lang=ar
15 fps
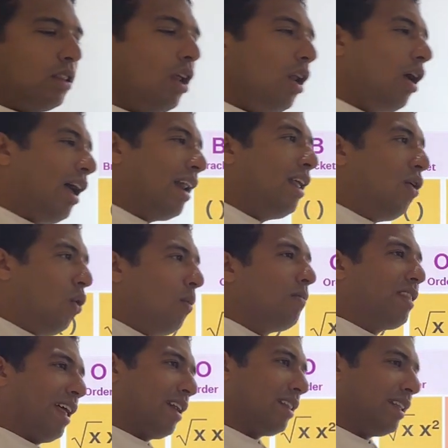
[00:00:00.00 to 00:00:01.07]
طلع
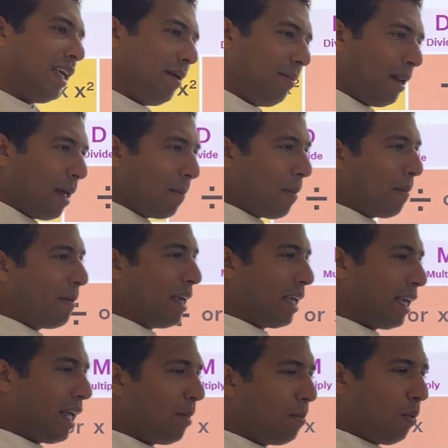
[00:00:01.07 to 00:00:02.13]
ليهم ترتيب لما
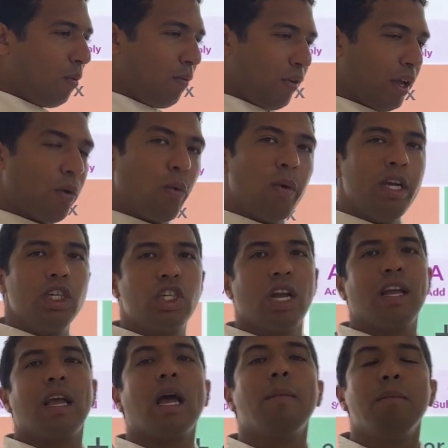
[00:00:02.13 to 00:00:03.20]
بيتكتبوا في
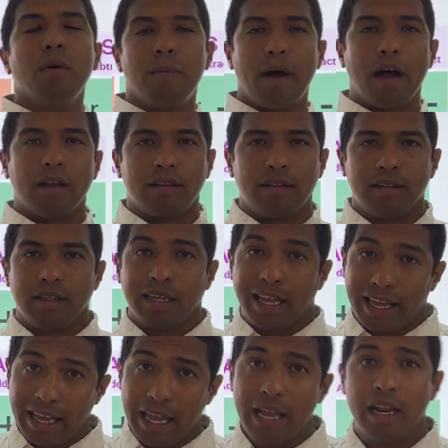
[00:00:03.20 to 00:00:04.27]
ايكويشن جنب بعض
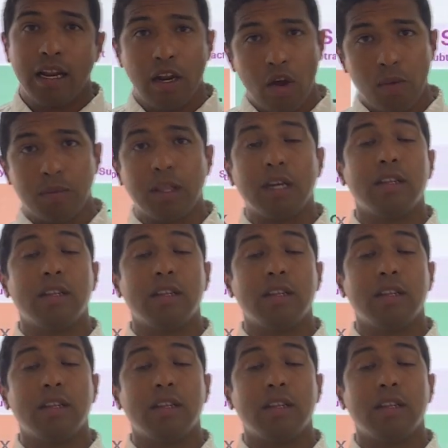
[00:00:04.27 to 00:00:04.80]
ايه ليهم